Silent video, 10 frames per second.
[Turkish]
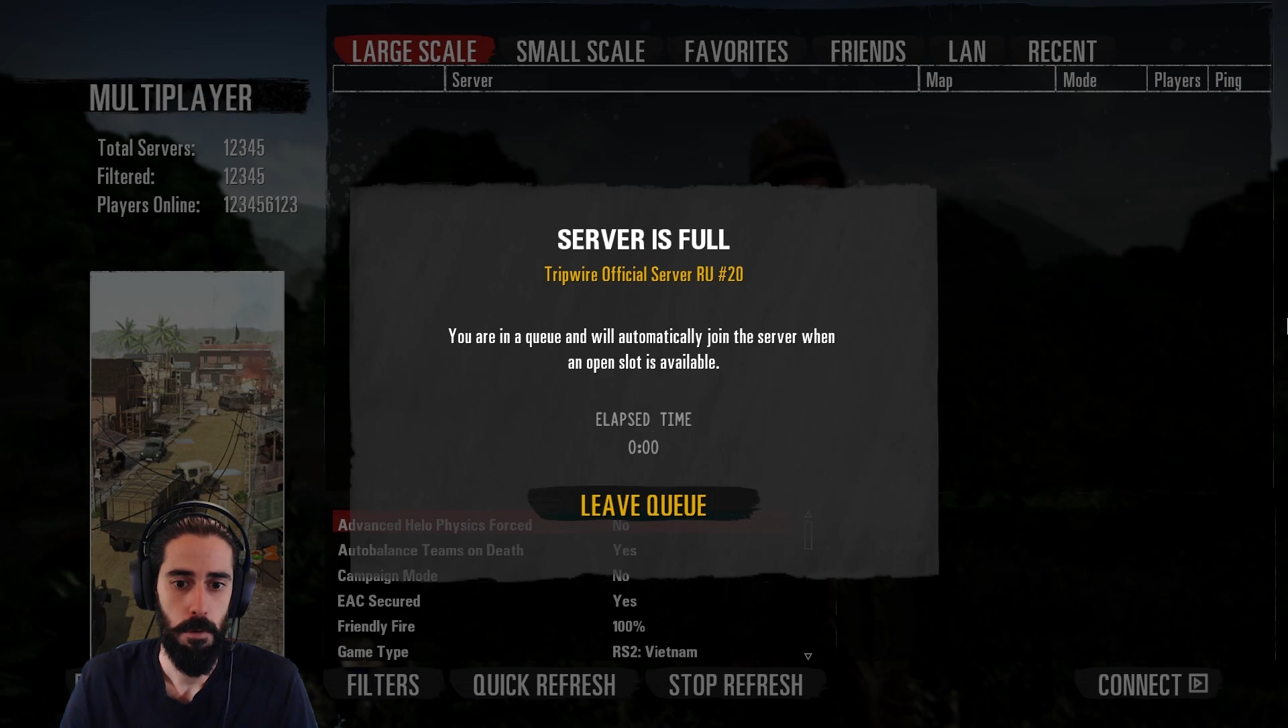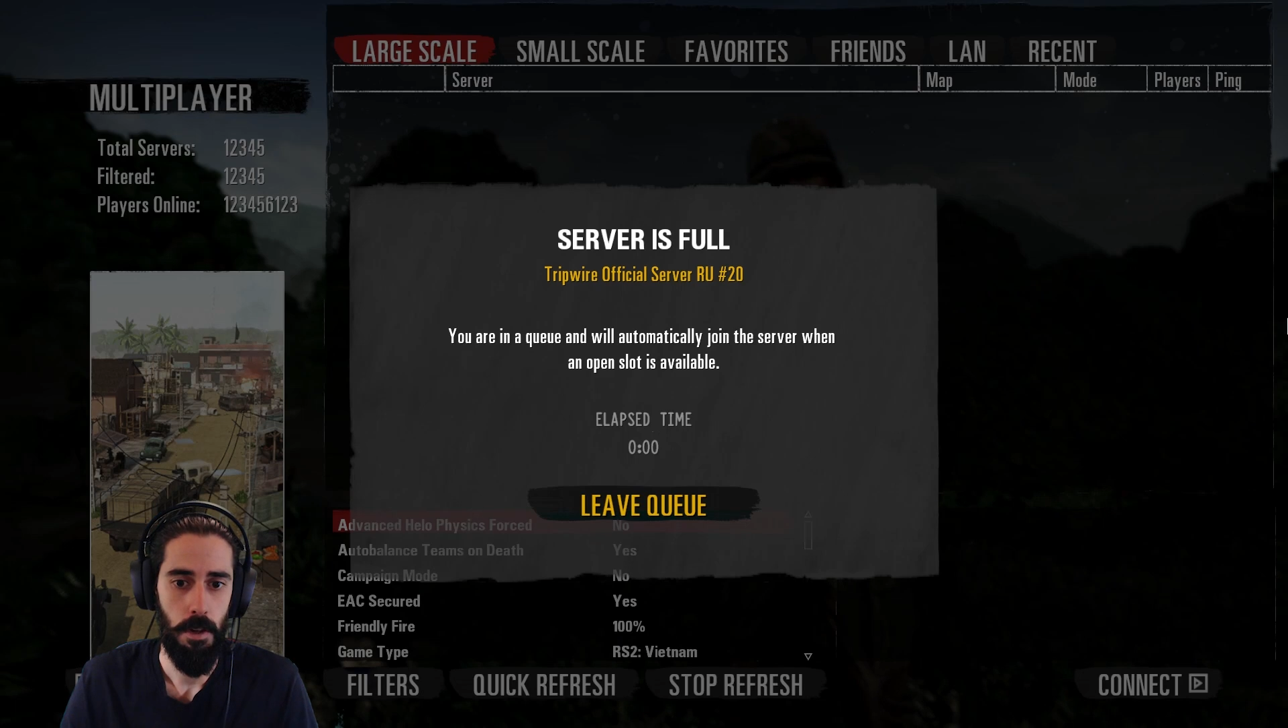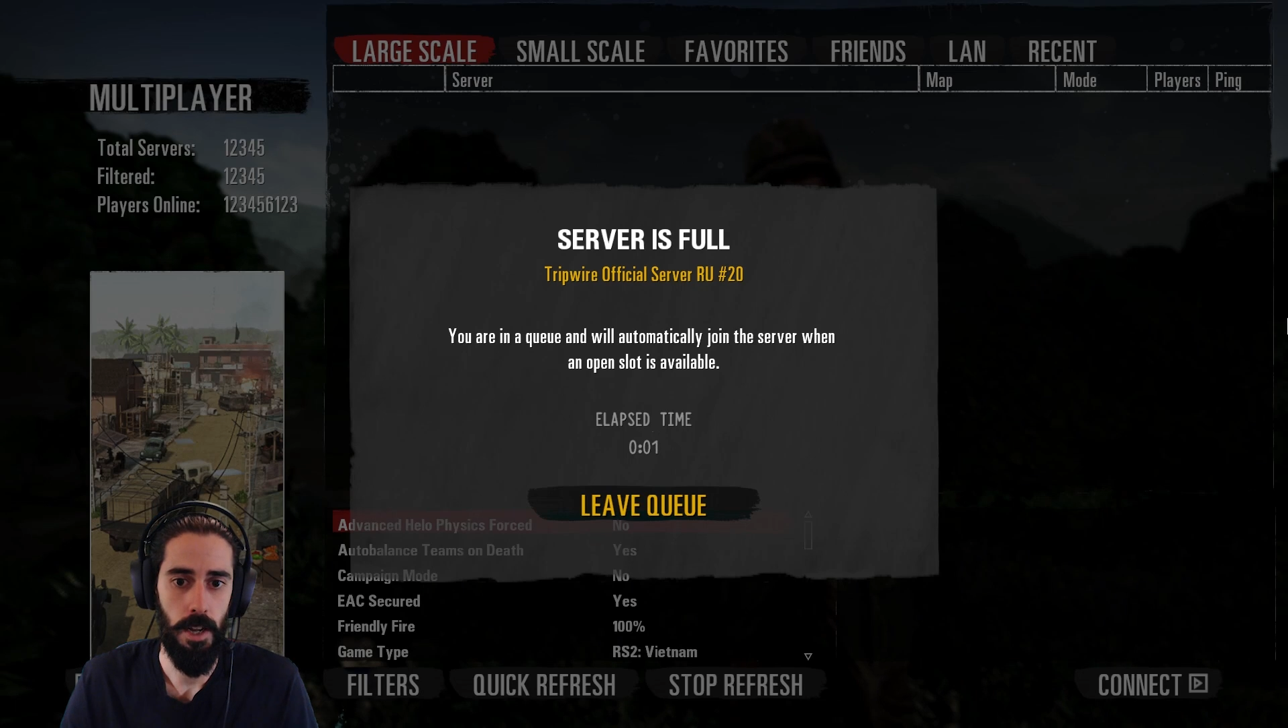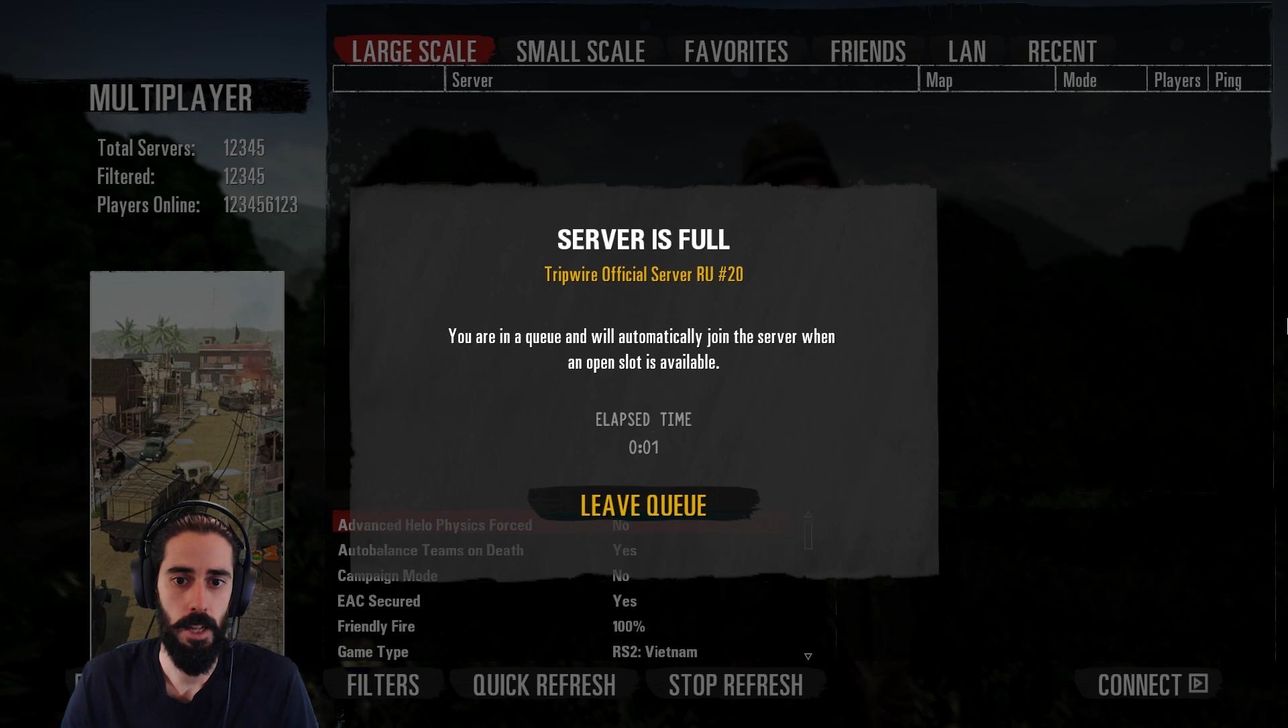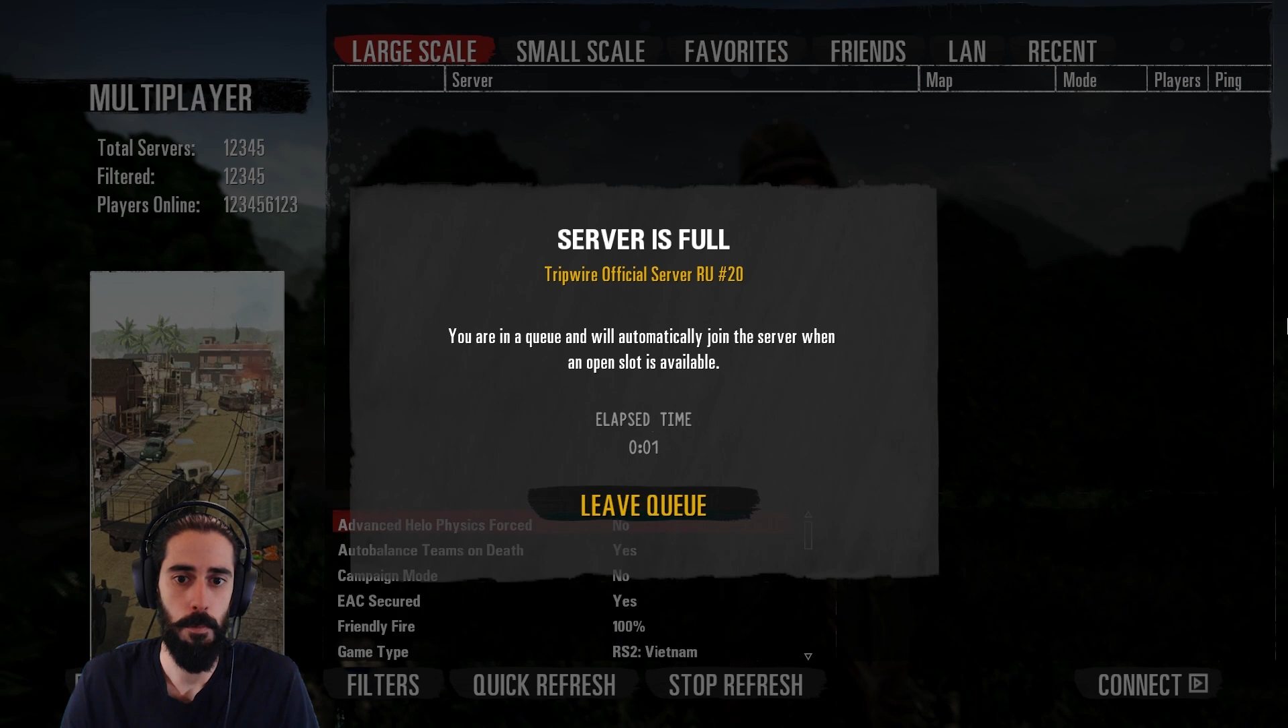
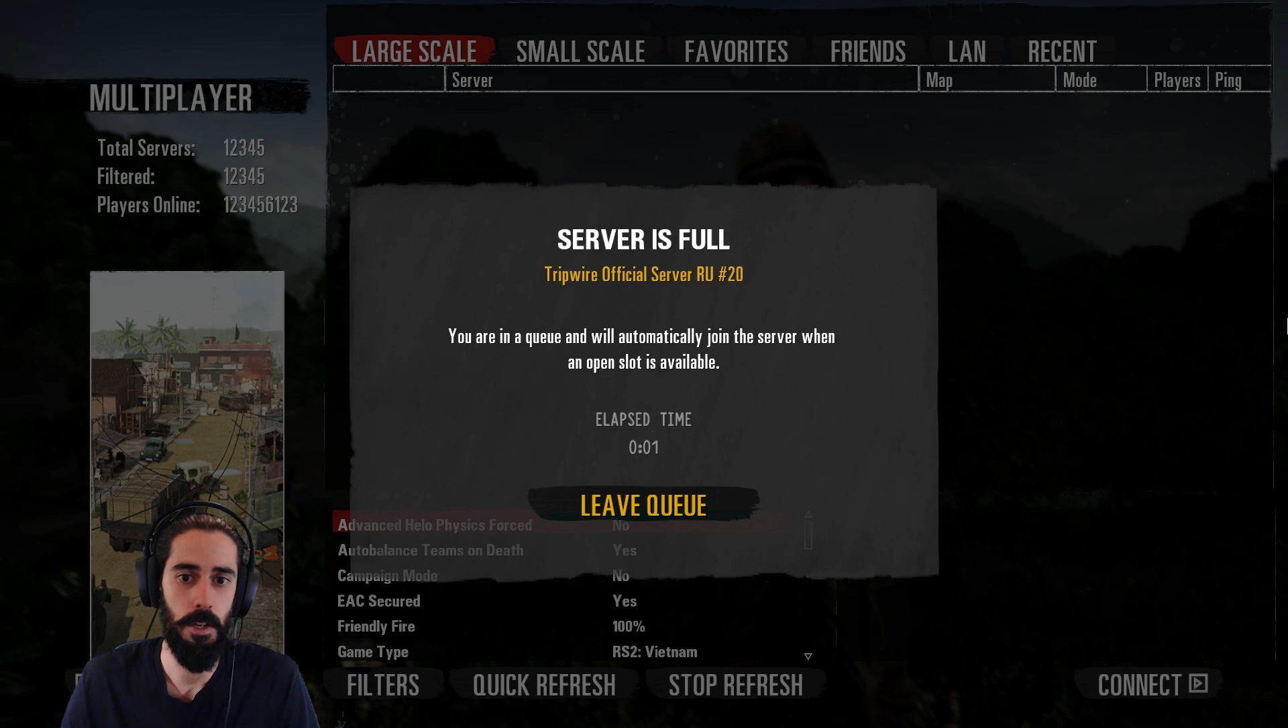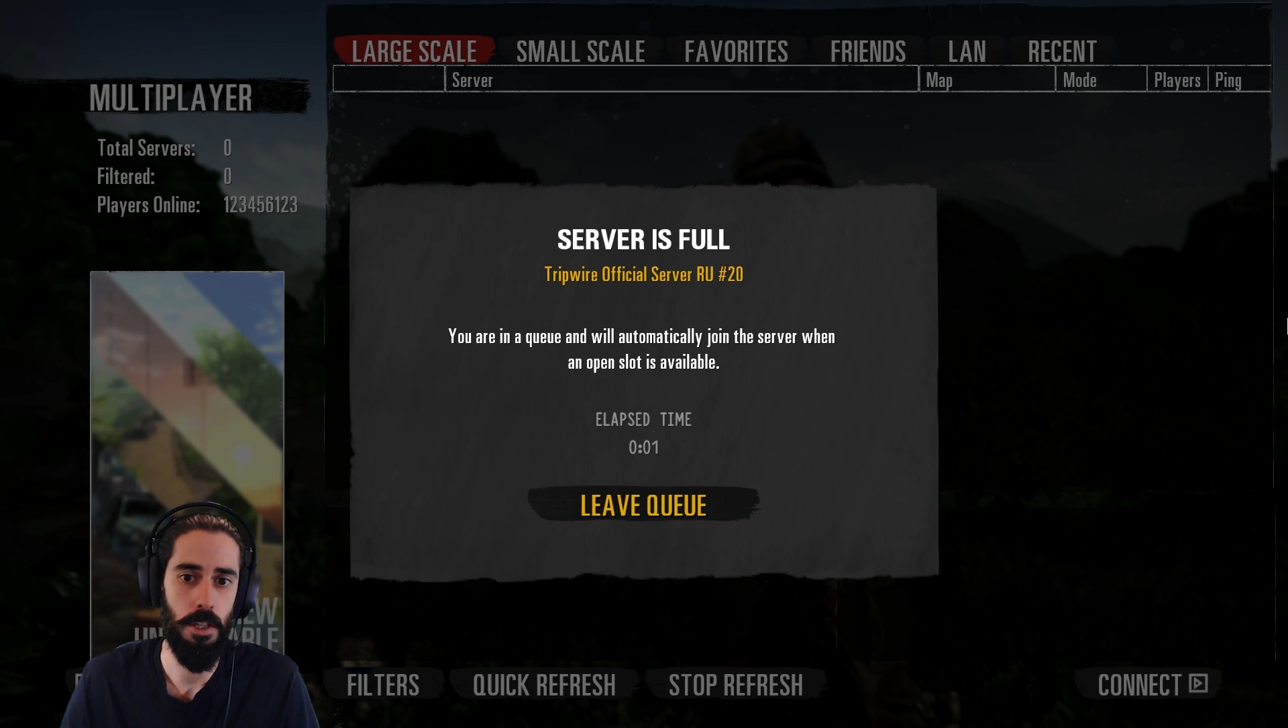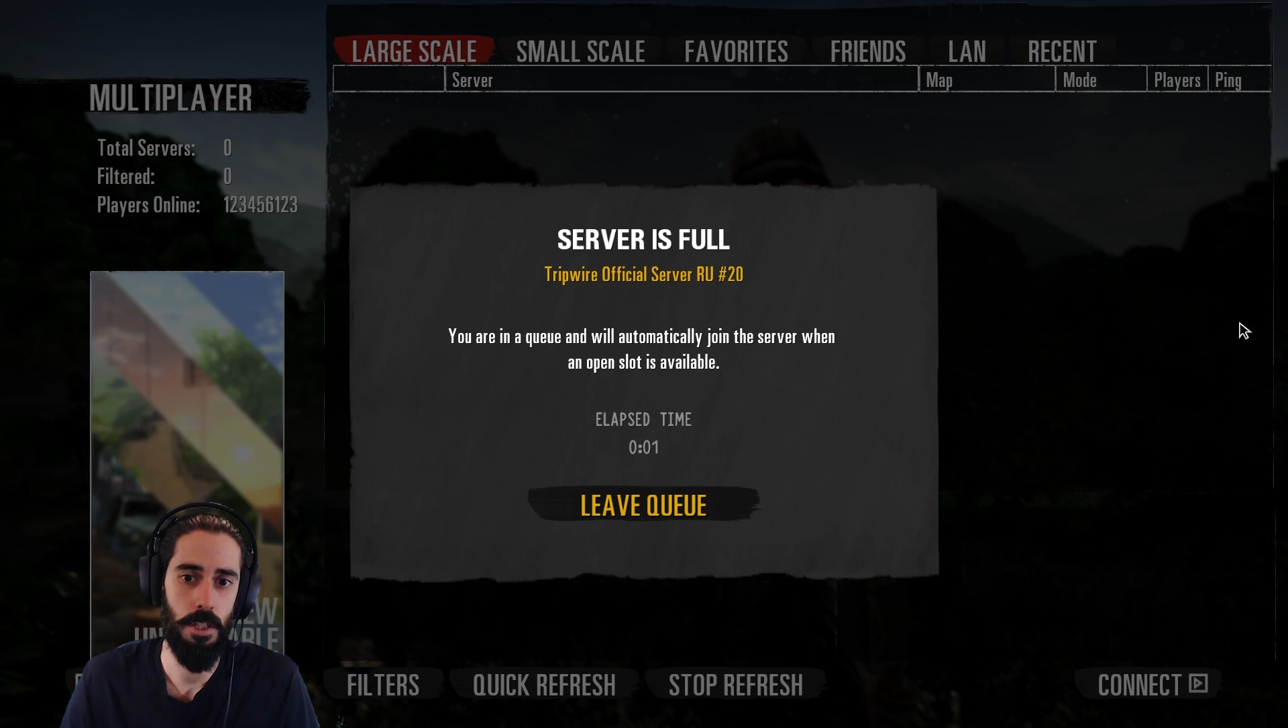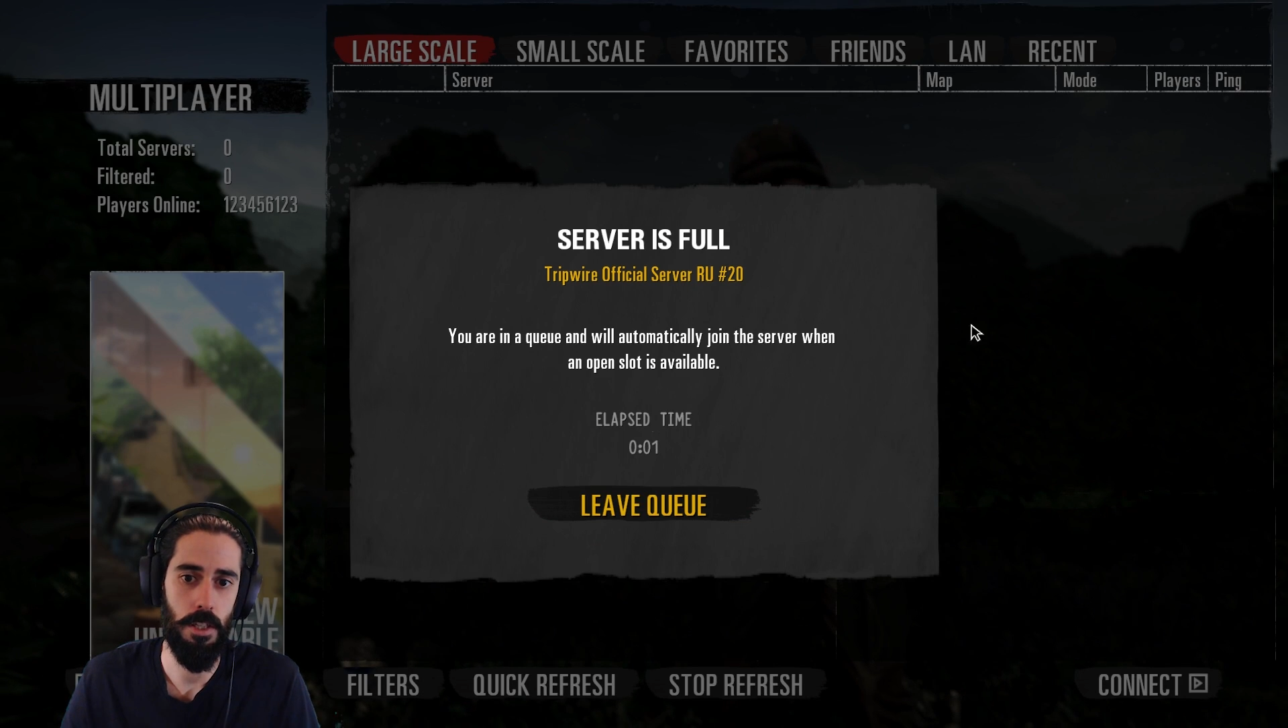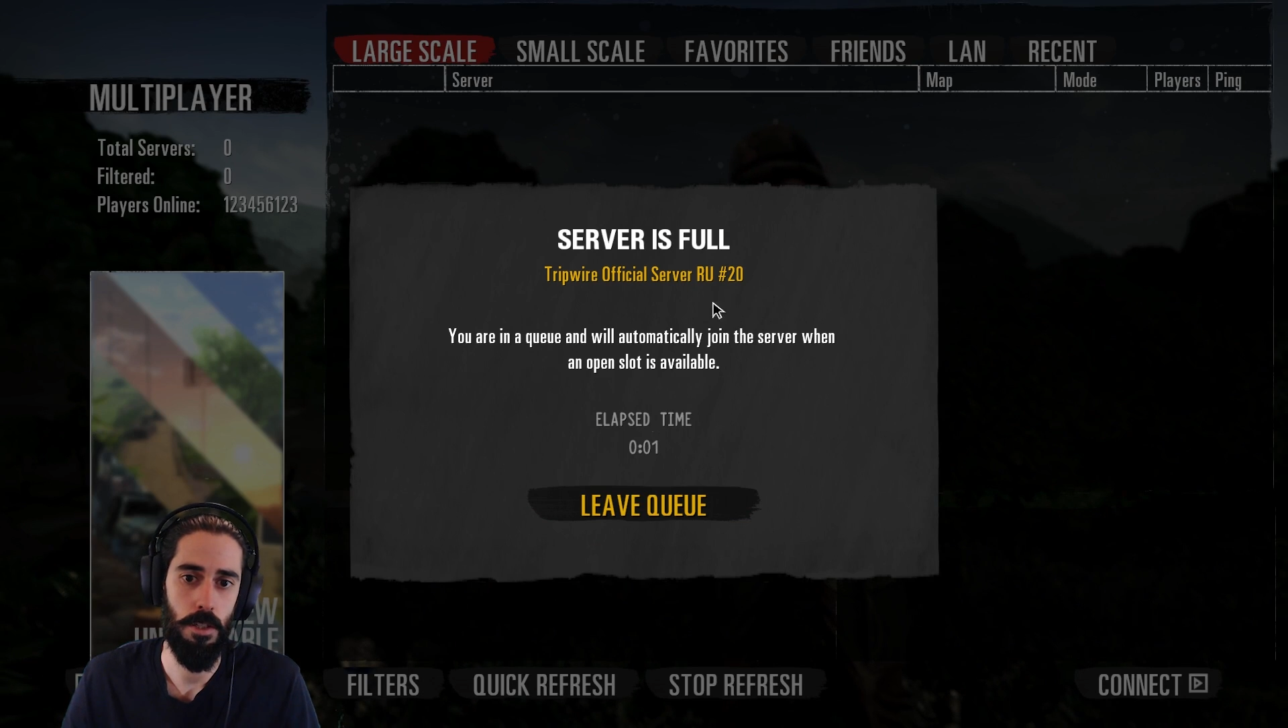Ana menüye
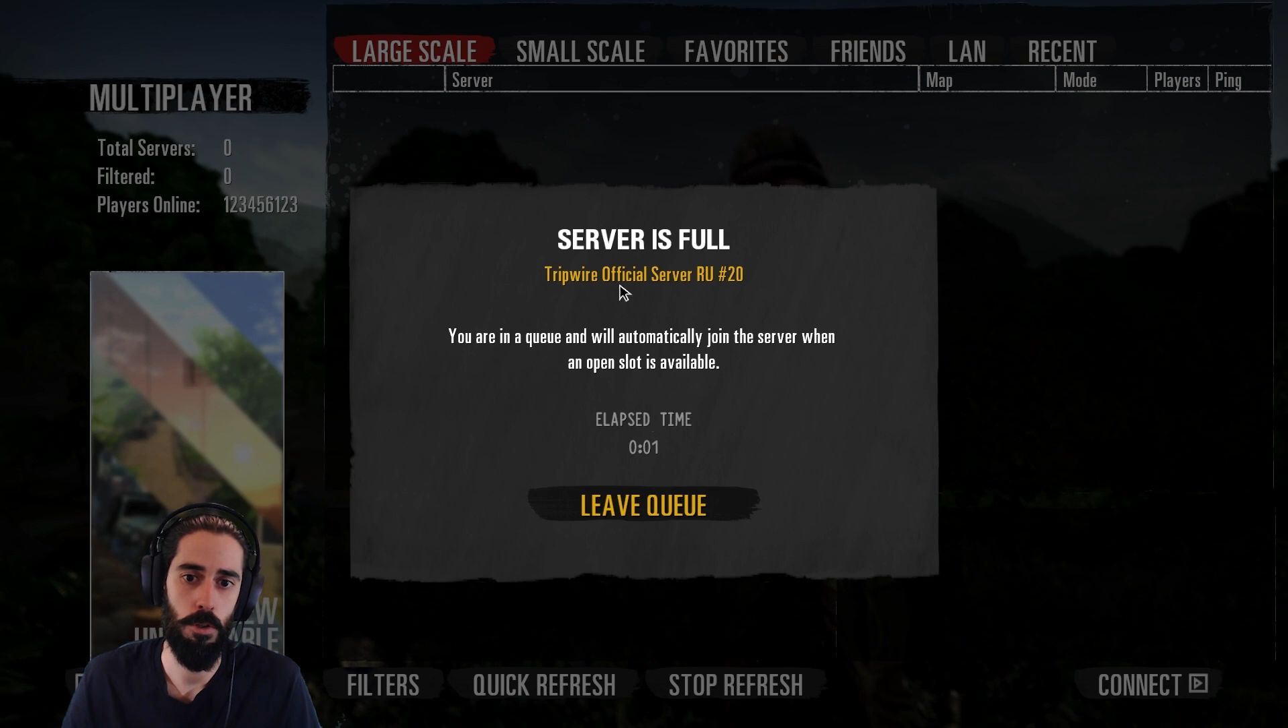çıktık.